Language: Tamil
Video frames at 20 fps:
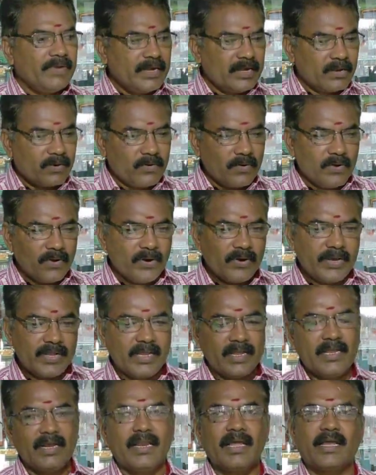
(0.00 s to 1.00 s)
வீட்டுக்குள்ளோடு
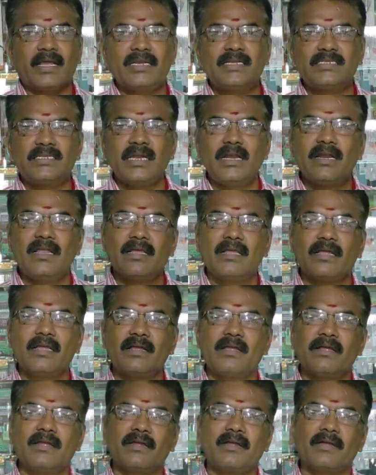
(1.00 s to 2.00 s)
இல்ல கன்சீல்டு
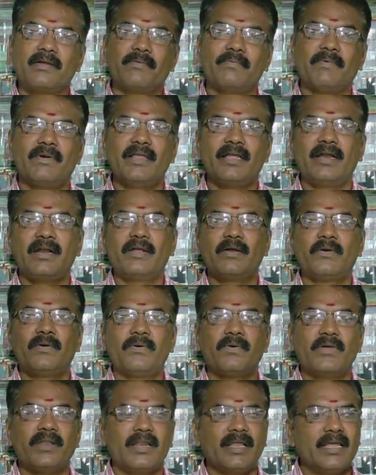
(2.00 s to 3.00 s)
வழியா
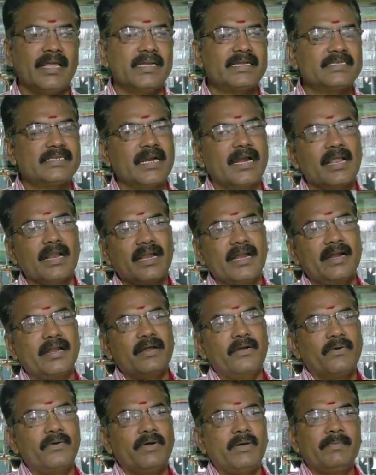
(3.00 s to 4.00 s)
எடுக்கணும் இல்ல எக்ஸ்டர்னலா
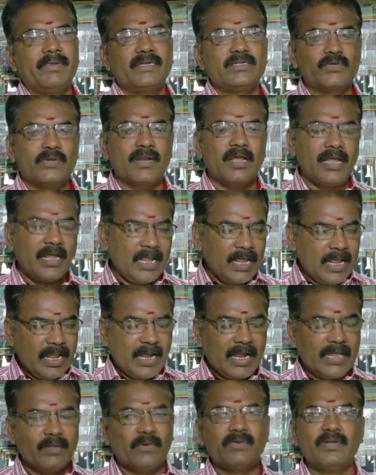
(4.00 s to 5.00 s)
எடுக்கணும் அப்படின்னு சொன்னா
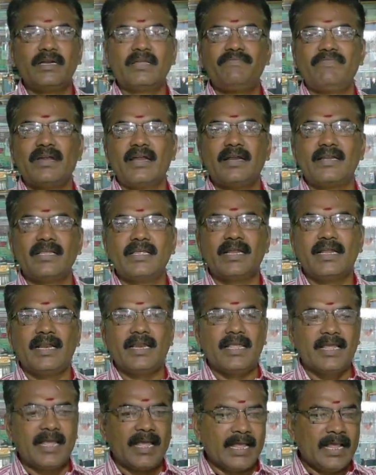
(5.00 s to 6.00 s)
அது கொஞ்சம் டிஃபிகல்ட்டி
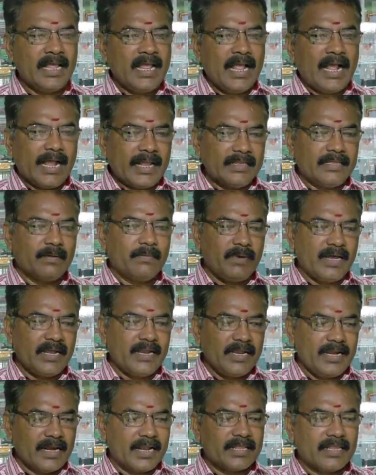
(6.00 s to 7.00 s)
இருக்கு இல்லையா அந்த
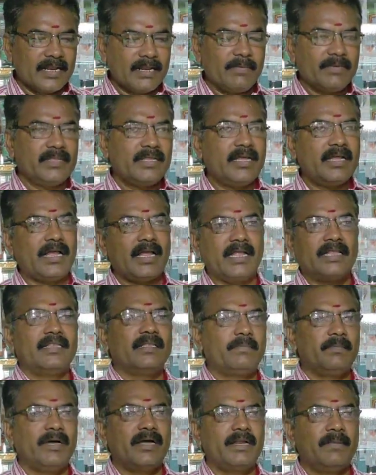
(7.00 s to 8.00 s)
மாதிரி இடத்துல வந்து
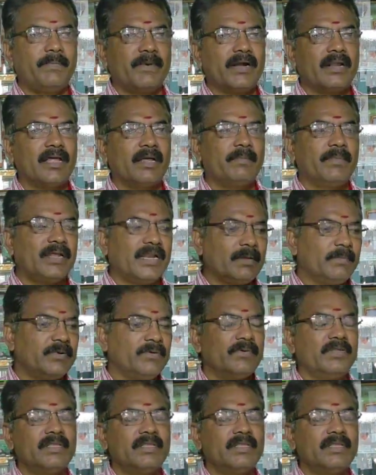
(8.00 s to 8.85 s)
அந்த மாதிரி பண்ணாம நம்ம